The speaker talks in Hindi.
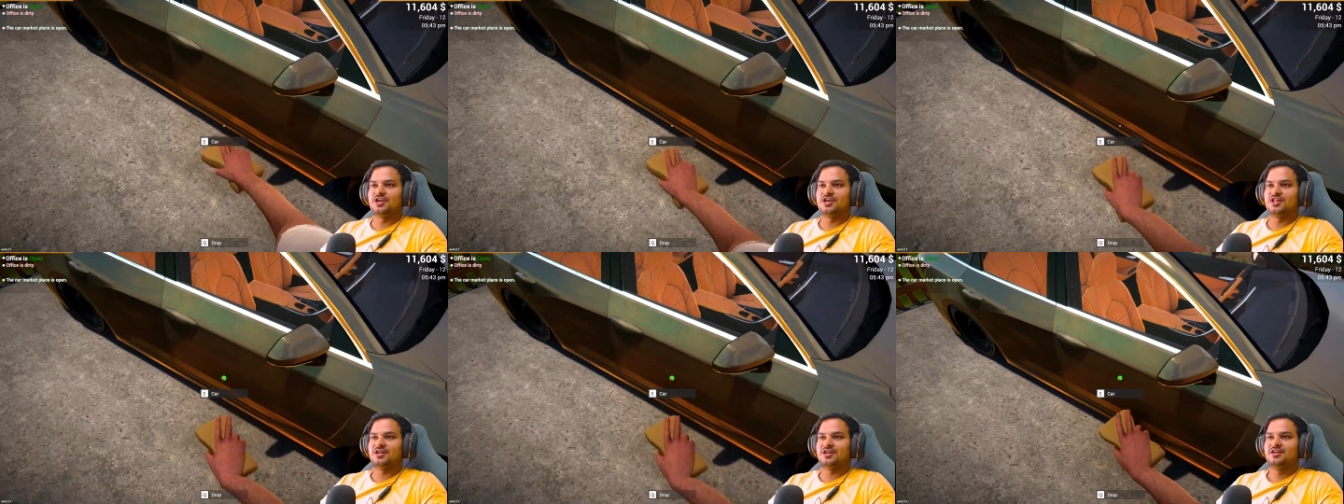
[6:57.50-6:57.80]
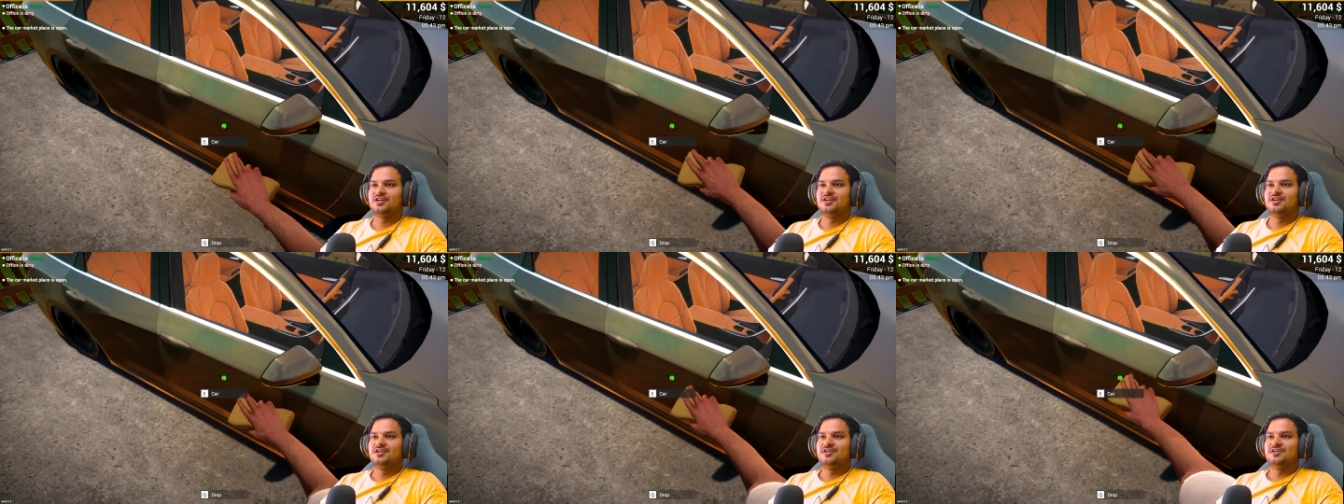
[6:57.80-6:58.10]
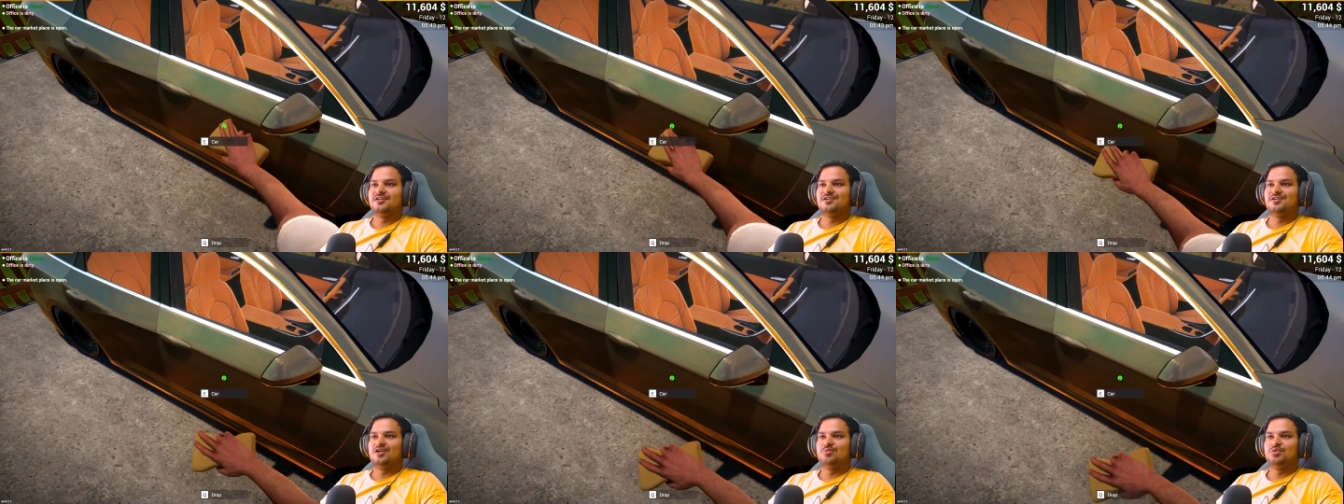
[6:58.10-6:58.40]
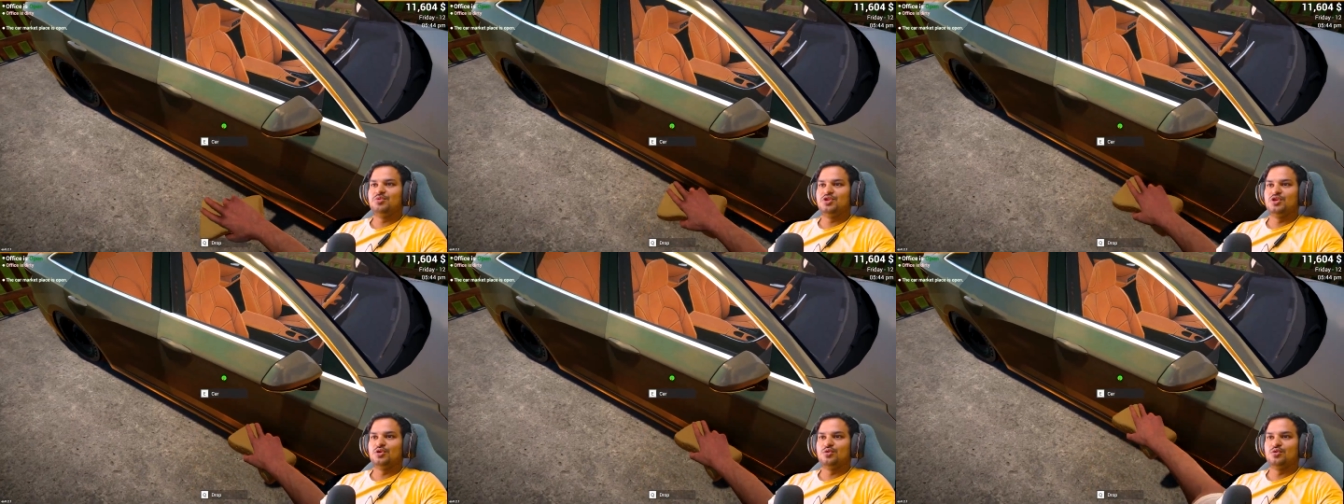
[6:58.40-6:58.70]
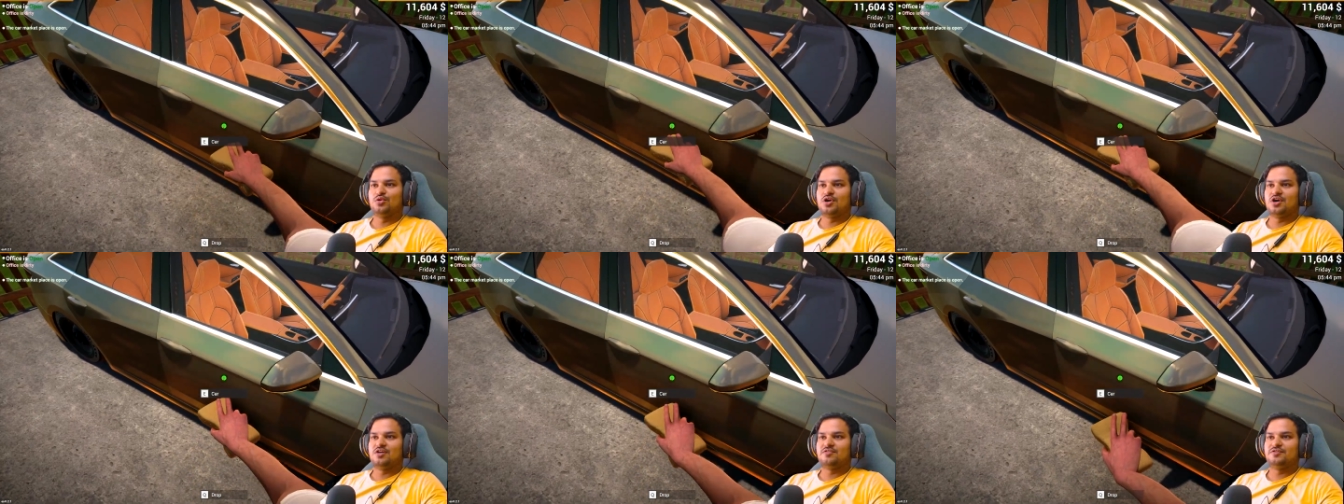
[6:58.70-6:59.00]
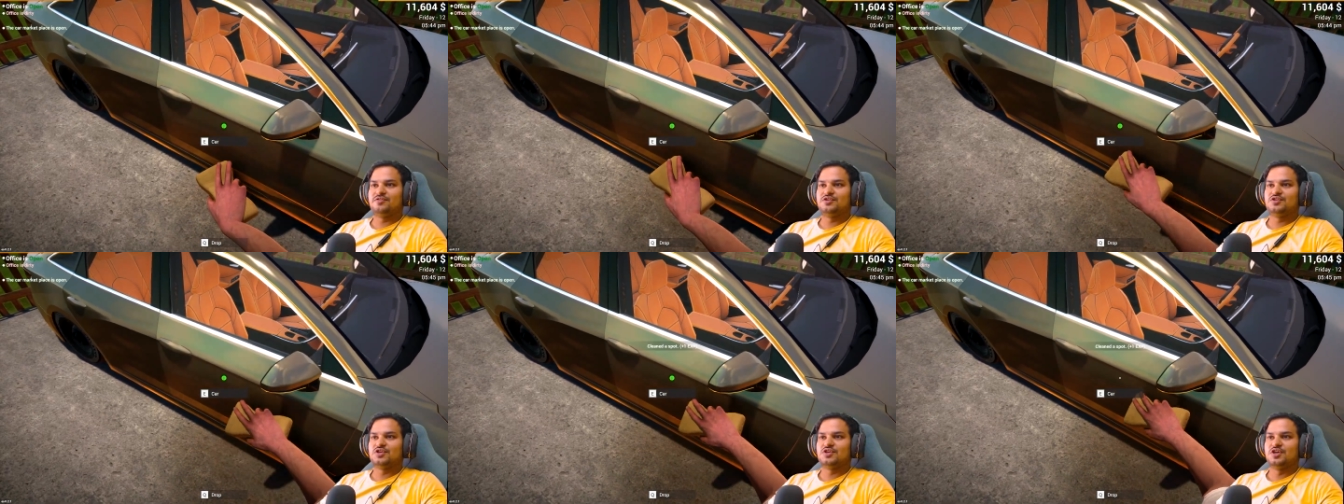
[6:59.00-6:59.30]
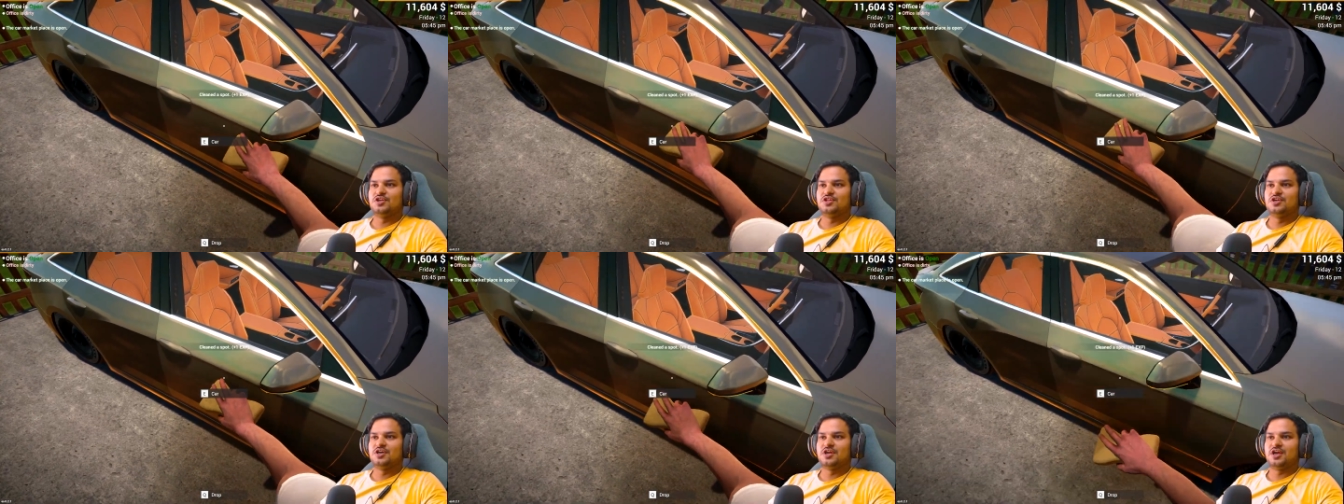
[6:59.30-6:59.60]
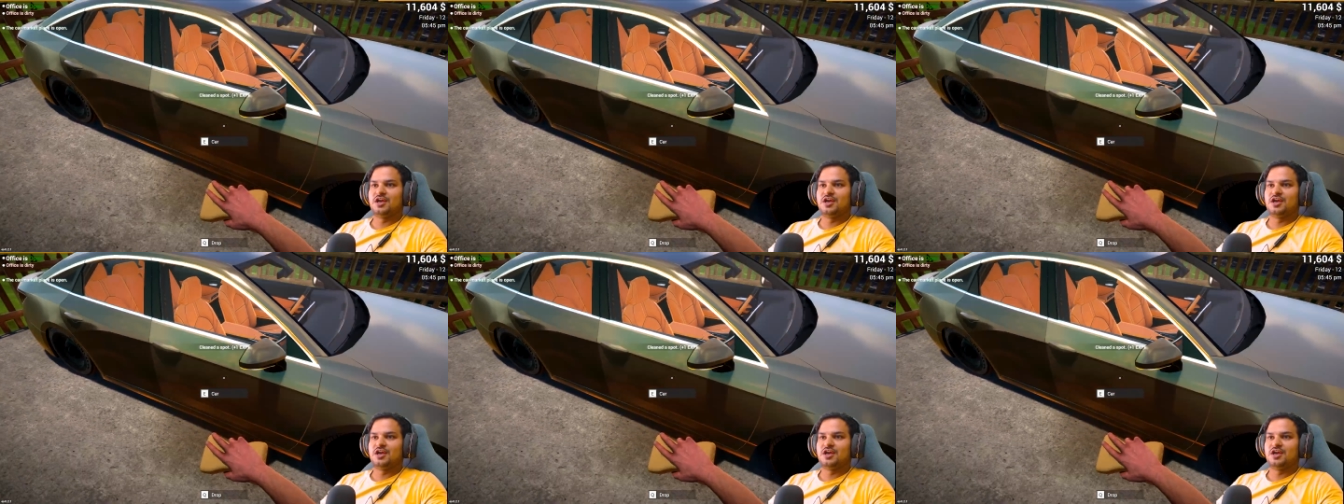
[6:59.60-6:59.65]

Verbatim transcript: था अभी देखो काफ़ी सही दिख रहा है